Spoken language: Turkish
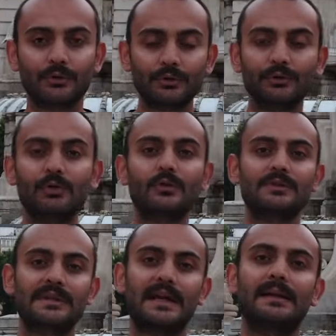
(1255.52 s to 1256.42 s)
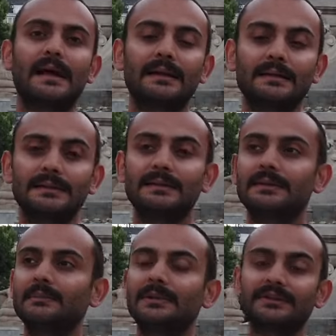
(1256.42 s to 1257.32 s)
bütün konserler,
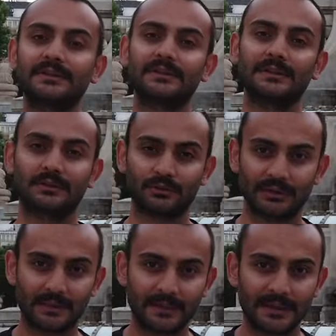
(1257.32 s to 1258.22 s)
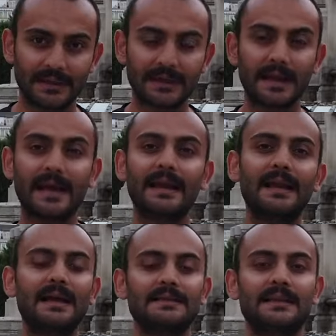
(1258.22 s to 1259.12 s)
yılbaşı kutlamaları,
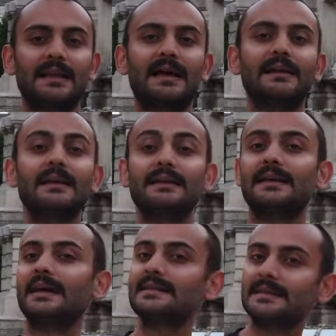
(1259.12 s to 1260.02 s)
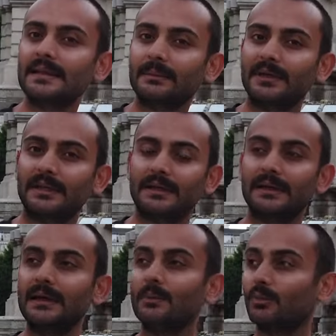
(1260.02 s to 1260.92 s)
eğlenceler, yaz
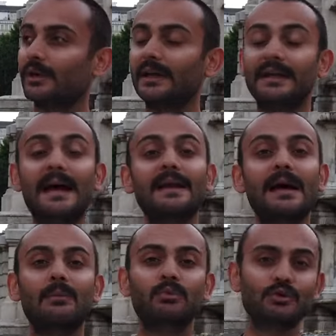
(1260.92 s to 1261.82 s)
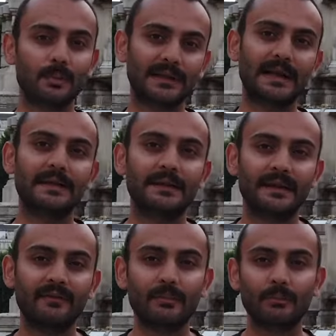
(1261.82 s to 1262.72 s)
sinemaları, buraya yer yer buz patenleri